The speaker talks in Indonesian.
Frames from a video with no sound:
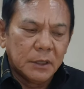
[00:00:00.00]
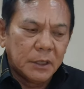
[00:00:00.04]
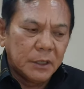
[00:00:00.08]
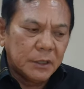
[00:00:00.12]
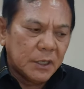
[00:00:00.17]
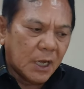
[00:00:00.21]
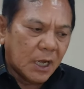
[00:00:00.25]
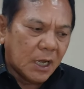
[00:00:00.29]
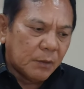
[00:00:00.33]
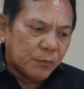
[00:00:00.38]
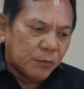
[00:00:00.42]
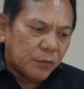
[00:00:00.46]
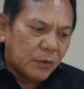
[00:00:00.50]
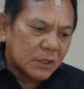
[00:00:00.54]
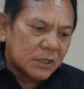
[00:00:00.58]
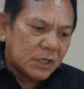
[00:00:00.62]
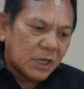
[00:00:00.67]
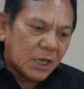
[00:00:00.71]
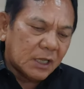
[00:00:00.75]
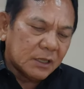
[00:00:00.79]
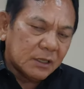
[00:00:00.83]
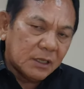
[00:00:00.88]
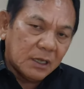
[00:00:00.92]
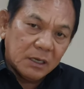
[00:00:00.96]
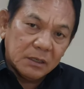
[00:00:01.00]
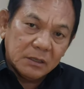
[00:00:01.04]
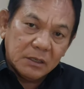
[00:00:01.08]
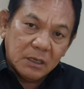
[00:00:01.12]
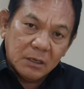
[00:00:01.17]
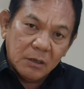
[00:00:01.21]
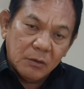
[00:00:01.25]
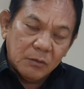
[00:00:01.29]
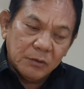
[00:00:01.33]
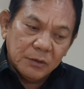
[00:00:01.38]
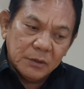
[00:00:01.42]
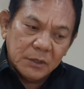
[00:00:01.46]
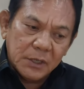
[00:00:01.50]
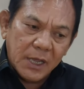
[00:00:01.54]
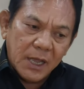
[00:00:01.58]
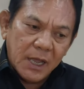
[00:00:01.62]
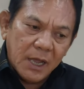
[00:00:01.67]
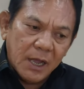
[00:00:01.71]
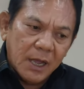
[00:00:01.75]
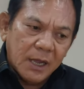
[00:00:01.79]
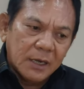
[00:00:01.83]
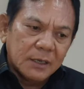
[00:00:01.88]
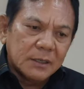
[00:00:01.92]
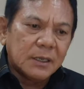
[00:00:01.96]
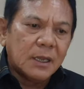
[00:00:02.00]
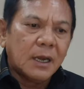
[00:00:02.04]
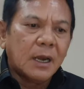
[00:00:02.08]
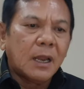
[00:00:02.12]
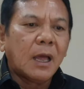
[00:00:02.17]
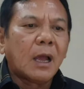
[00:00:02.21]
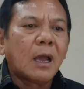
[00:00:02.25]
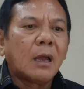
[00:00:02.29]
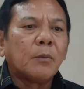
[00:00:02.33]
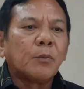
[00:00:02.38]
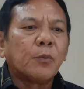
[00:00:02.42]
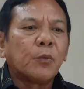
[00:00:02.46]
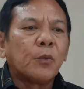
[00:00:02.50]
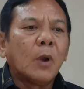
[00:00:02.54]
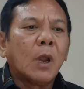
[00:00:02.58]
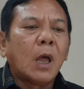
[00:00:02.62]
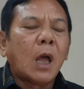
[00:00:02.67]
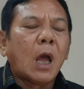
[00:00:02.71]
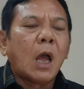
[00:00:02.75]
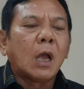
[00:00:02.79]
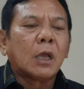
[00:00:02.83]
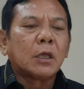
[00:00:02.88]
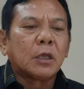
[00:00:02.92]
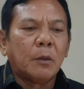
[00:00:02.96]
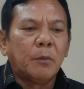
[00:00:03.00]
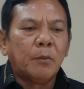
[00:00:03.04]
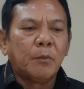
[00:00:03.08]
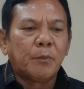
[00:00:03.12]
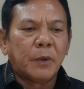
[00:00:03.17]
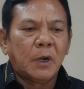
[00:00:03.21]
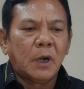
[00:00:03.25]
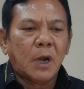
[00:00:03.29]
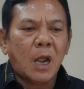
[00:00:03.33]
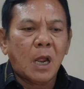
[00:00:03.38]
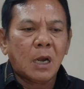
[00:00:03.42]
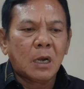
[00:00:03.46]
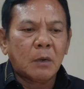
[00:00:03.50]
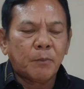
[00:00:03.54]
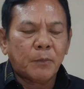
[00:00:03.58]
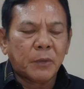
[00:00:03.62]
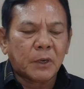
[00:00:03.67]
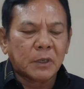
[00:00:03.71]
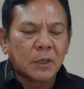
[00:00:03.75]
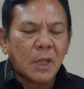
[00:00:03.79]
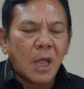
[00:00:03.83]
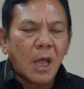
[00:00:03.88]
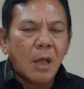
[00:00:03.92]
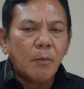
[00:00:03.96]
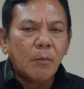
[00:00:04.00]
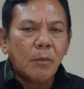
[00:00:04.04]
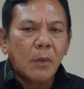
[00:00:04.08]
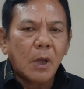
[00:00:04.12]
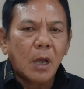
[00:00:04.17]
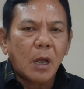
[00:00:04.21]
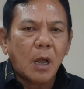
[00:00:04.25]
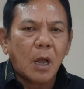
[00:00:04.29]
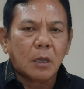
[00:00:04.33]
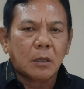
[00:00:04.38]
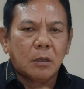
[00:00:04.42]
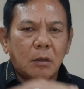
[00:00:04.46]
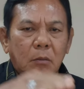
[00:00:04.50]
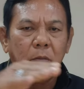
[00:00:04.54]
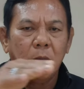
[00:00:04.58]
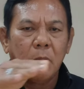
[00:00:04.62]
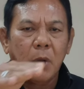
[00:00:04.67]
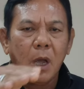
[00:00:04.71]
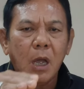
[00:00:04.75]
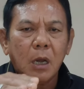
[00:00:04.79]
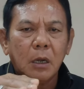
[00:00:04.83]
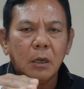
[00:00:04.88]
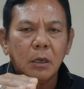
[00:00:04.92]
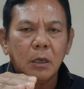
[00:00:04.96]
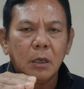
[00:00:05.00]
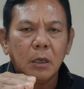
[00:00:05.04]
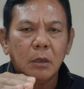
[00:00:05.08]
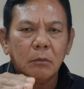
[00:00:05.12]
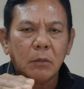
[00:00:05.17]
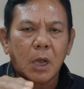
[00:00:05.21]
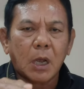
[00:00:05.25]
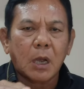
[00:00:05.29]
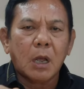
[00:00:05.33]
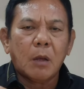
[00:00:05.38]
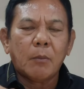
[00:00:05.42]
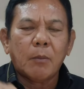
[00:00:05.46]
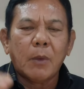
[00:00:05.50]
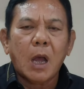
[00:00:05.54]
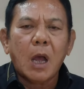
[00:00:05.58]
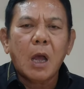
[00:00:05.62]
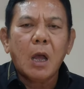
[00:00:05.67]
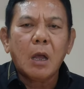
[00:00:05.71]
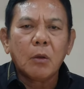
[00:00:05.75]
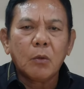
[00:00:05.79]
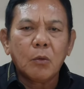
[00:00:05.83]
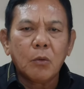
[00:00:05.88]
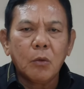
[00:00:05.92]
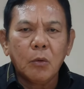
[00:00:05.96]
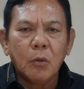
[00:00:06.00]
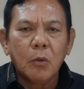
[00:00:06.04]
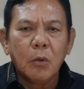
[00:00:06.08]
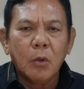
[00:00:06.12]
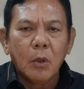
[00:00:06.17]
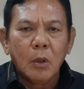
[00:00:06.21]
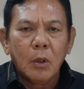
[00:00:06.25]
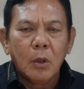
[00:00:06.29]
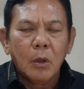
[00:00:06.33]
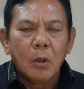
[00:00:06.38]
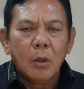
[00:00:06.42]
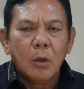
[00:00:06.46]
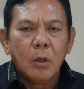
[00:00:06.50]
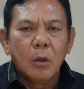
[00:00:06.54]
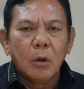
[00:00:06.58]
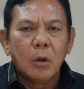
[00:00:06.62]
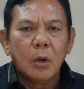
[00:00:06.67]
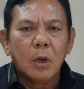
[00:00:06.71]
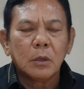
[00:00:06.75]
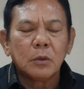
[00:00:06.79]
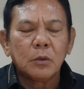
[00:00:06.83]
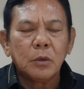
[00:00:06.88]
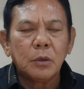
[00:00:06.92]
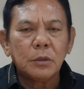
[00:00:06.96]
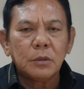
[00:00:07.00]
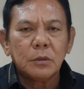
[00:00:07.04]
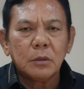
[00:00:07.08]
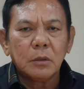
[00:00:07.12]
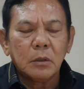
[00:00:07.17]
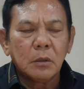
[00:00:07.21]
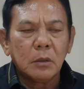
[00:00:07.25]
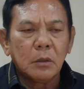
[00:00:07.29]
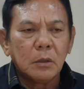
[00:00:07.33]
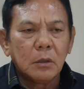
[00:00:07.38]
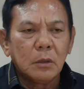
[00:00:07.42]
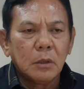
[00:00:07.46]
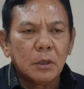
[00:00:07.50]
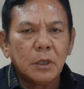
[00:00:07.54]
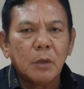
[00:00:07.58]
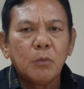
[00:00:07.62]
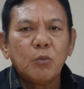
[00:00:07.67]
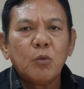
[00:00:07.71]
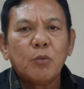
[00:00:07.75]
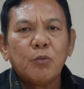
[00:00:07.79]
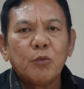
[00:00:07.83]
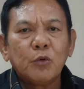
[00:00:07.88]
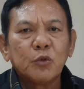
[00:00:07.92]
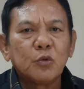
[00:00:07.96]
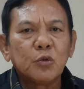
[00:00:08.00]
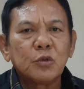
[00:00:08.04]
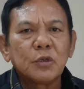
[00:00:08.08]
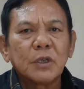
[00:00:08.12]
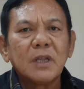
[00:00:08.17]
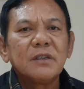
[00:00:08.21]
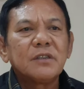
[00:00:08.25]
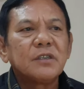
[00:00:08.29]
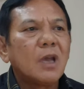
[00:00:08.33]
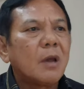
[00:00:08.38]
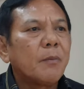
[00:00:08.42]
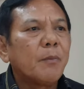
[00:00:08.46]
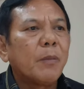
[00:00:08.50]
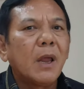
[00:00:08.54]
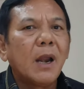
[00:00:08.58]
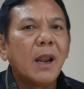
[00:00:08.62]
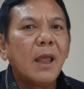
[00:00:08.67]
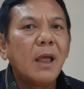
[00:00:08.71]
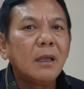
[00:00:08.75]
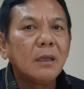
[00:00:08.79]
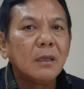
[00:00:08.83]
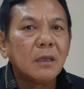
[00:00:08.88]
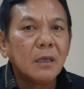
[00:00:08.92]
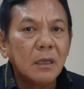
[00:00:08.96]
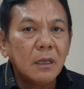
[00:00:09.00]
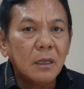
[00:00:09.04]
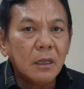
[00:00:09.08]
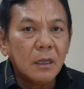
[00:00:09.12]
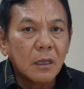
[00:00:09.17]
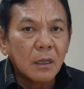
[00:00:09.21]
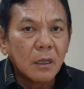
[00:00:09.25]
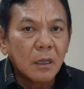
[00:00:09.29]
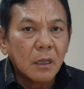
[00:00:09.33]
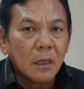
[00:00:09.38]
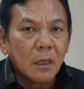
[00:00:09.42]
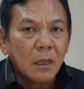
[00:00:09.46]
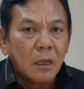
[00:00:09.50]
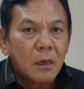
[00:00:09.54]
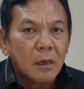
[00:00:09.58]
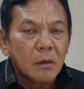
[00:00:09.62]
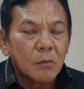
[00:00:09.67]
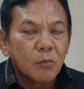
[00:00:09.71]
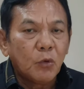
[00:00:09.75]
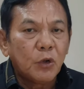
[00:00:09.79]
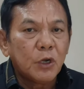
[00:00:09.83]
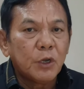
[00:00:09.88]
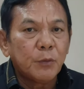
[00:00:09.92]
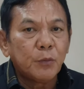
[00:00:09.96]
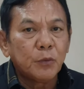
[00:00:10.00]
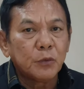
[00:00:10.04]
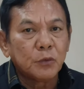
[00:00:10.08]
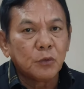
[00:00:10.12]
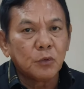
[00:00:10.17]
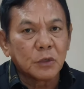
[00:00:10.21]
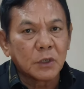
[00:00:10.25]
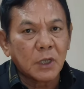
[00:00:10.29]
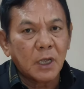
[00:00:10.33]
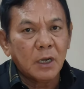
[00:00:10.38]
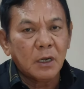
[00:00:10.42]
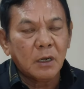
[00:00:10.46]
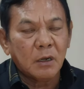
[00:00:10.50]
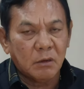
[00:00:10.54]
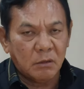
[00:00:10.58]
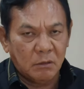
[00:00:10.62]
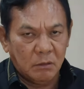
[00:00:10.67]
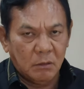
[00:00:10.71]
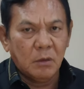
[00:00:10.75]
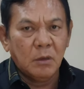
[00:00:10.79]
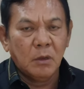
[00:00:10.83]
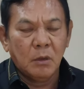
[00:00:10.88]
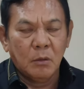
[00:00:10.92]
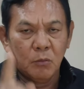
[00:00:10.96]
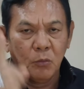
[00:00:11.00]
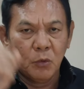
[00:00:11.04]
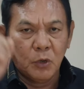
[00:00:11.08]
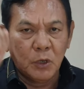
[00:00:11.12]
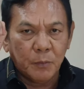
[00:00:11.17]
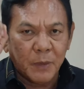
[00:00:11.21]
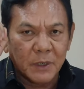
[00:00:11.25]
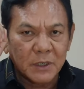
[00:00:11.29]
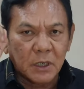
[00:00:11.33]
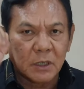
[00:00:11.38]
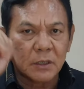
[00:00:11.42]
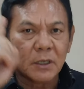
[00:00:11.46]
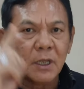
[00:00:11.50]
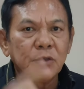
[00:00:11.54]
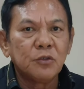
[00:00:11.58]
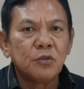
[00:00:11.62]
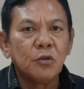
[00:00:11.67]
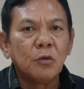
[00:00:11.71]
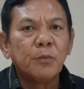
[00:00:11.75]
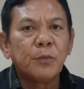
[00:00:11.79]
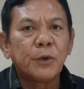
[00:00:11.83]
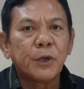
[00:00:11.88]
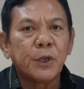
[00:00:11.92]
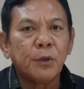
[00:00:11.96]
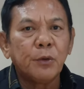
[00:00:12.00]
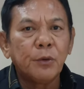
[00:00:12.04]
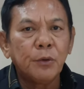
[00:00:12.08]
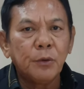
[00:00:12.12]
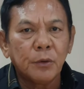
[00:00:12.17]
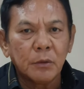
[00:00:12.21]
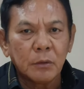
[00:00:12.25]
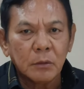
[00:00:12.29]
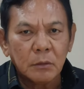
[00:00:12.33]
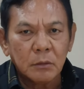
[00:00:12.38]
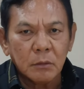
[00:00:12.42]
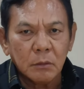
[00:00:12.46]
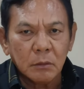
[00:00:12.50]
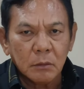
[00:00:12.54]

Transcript: Jadi jangan pula saya katakan terdahulu, jangan salahkan pula hakim pendarat pertama, hakim banding, mahkamah agung. Hmm. Lalu terus yang memutuskan siapa lagi mau diputuskan mau di pasar Tanjung Priok